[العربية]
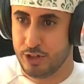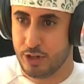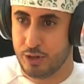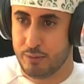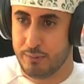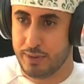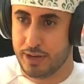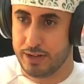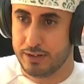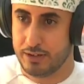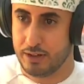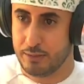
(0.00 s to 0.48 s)

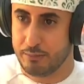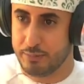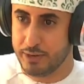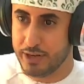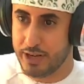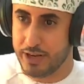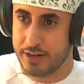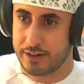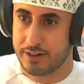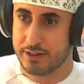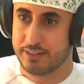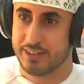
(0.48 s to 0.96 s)
عمان
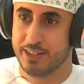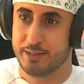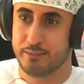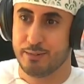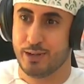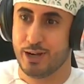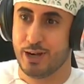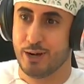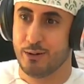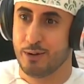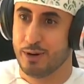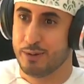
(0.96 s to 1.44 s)
البيئة
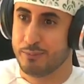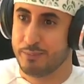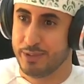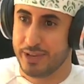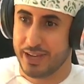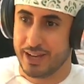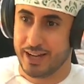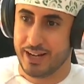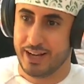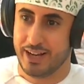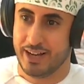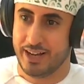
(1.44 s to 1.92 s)
الرطبة
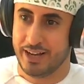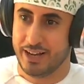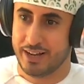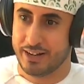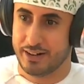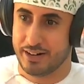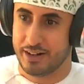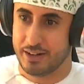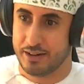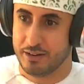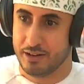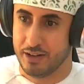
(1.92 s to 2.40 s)
والبيئة
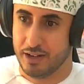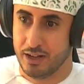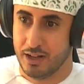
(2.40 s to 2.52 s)
الحارة